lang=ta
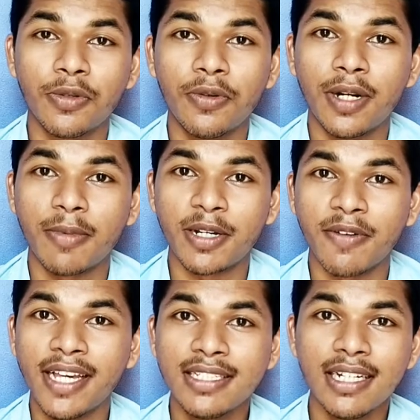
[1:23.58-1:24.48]
ஸோ நமக்கு
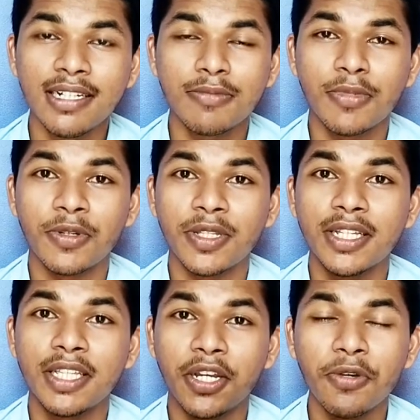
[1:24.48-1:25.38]
வயசாகும் போது
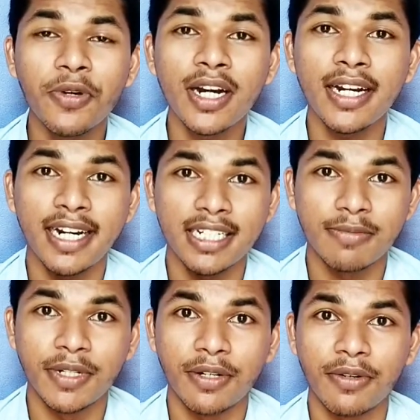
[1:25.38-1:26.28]
இந்த நியூரான்
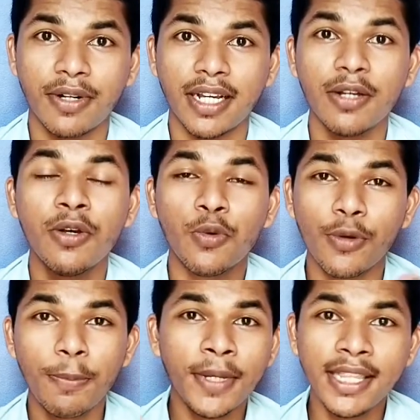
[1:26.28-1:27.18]
டிரான்ஸ்மிட்டரோட
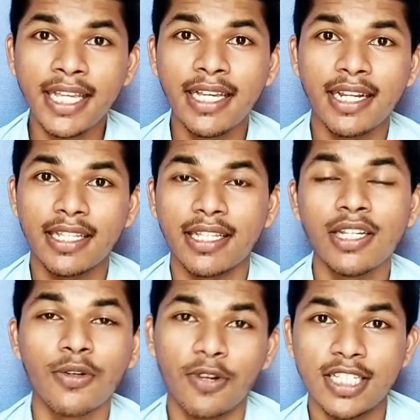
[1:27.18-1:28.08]
உற்பத்திங்கிறது
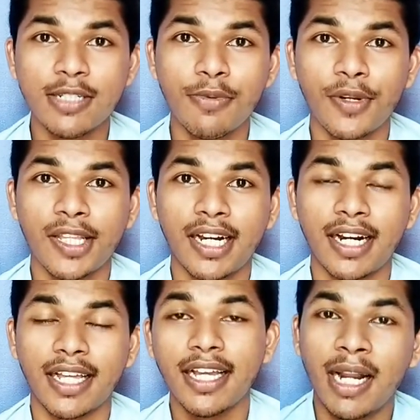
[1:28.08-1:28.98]
குறைஞ்சி
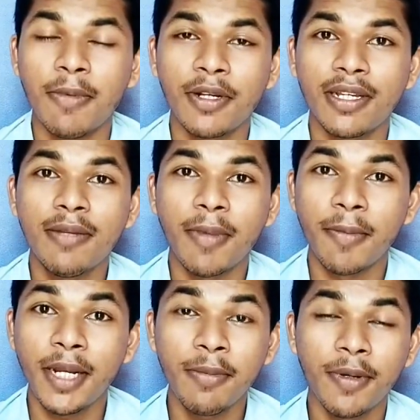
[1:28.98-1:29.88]
போறதுனால நமக்கு பார்த்து
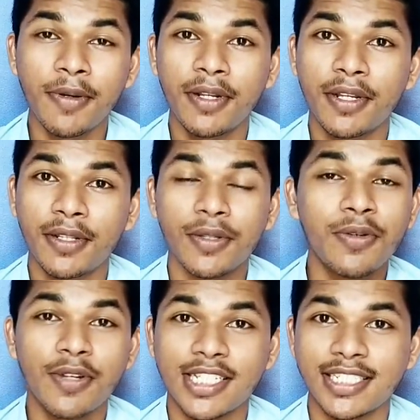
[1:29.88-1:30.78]
மெமரி பவருங்கிறதும்
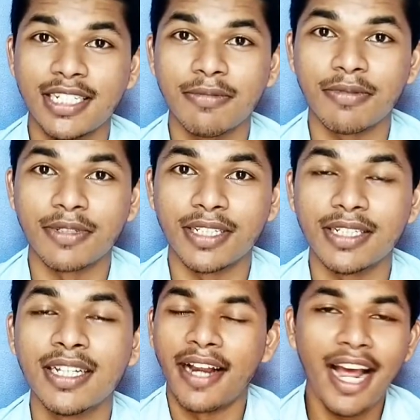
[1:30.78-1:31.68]
குறைஞ்சிட்டே போகுது
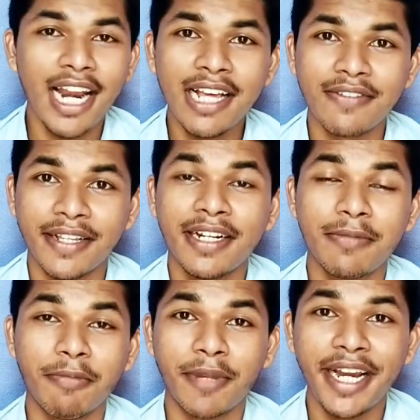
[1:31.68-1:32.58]
நாலாவதா
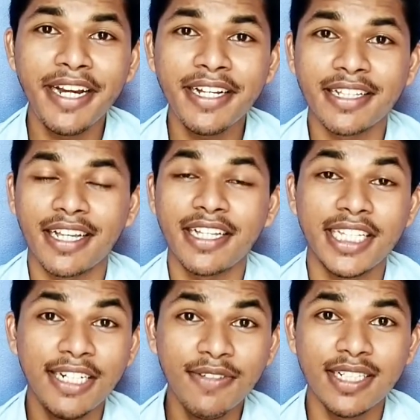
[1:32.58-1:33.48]
நம்ம பிரெயினுக்கு தான்
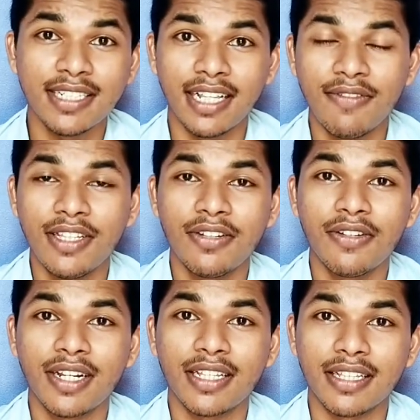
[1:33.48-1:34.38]
இருபது
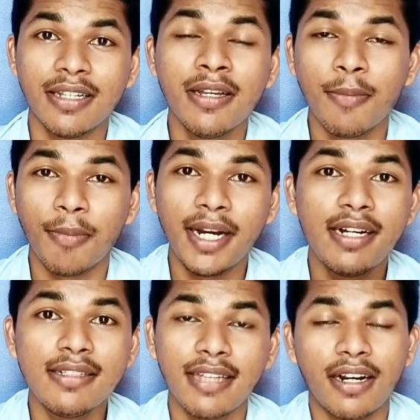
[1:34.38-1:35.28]
சதவீதம்ங்கிறது
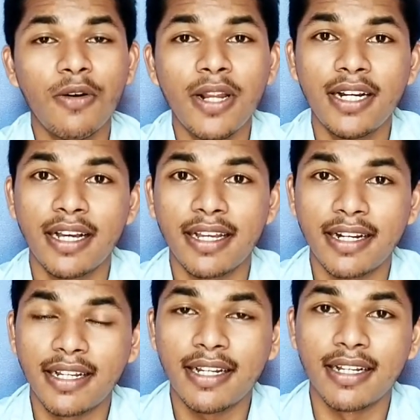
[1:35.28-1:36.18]
பிளட் சர்க்குலேட்
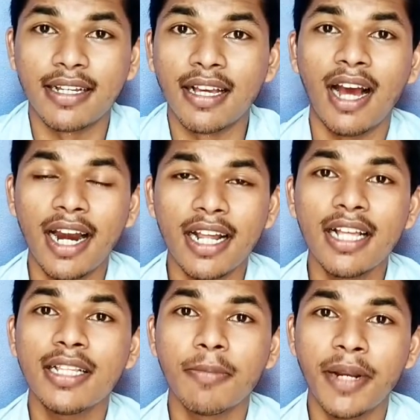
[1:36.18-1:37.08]
ஆகிக்கிட்டே இருக்கு ஆனா
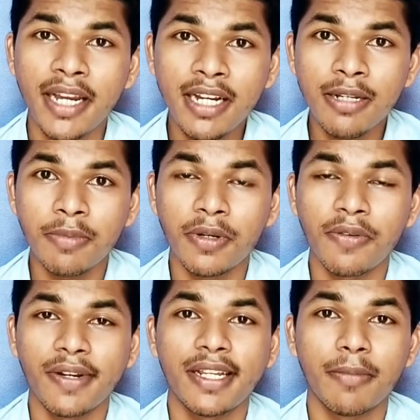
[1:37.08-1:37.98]
இந்த பிரெயினுக்கு போக
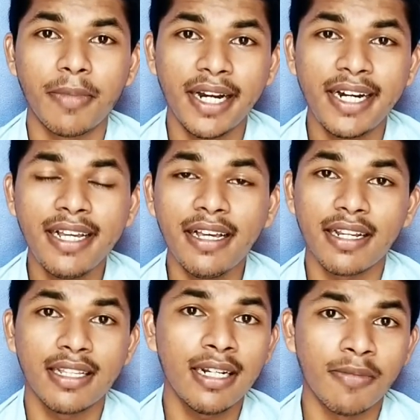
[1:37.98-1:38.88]
வேண்டிய
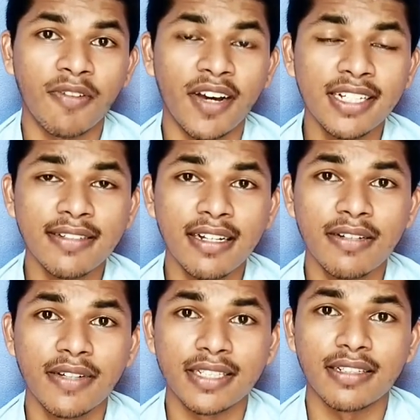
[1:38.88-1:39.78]
பிளட்டுங்கிறது நம்ம வயசாக
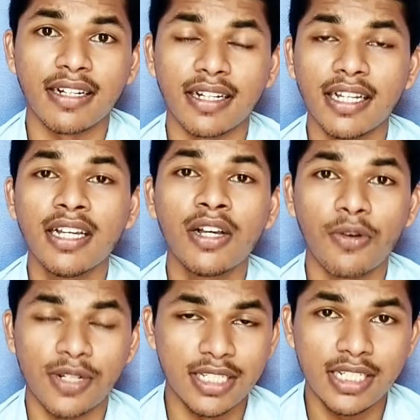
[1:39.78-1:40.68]
வயசாக
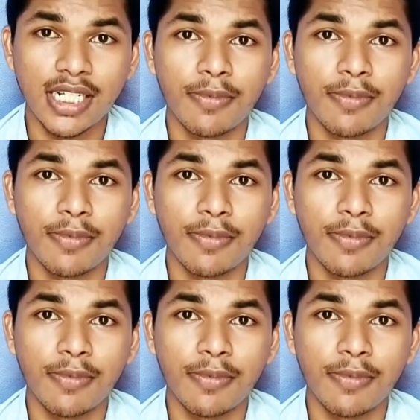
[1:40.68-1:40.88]
குறைஞ்சிட்டே